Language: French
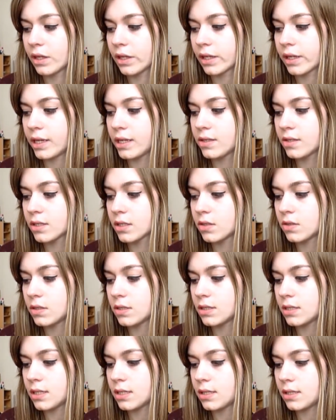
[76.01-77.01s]
Qu'est-ce que
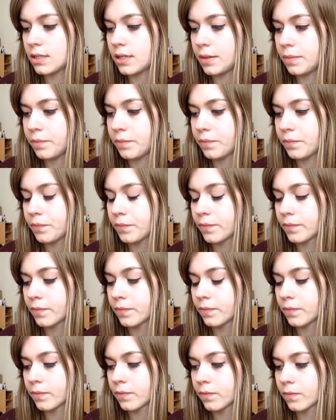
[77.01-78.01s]
c'était
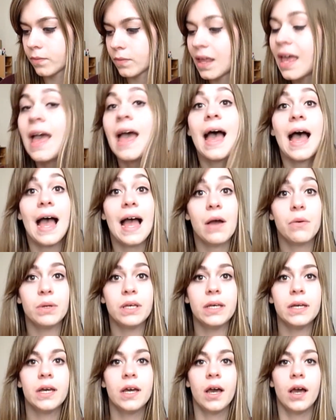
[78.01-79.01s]
ah
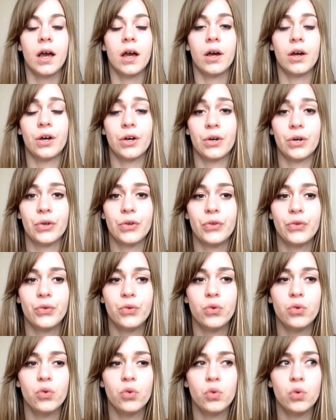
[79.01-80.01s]
oui, euh,
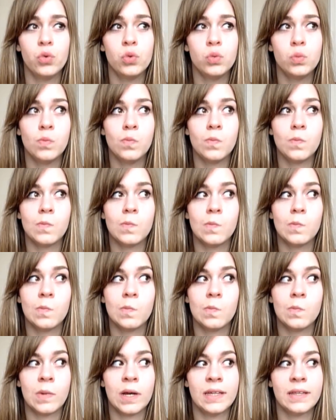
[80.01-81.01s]
sous
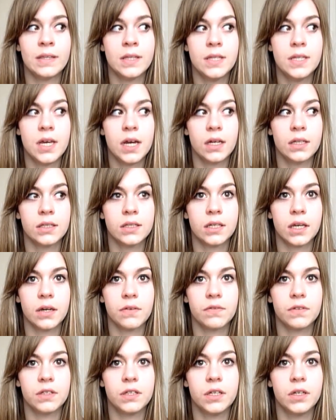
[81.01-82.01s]
ma
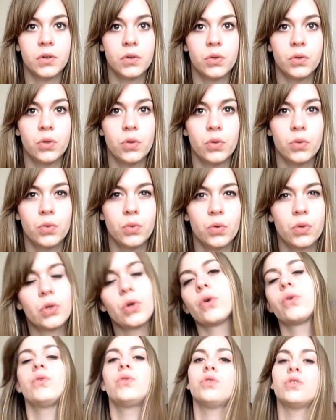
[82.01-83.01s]
dernière vidéo, ou
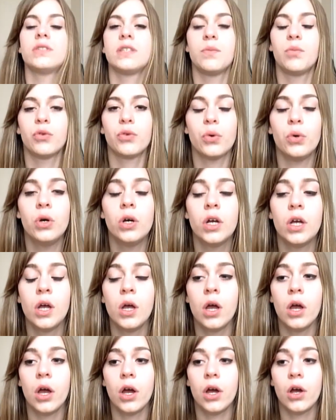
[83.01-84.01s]
encore une autre, je ne sais plus trop,
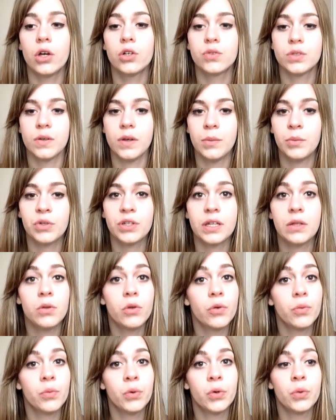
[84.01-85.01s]
euh, je vous avais demandé
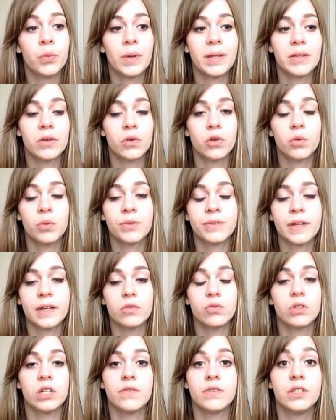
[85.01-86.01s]
de me mettre en
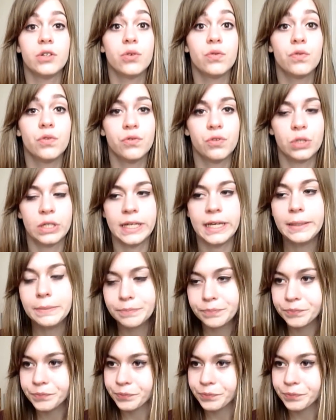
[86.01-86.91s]
commentaire toutes les vidéos que vous vouliez.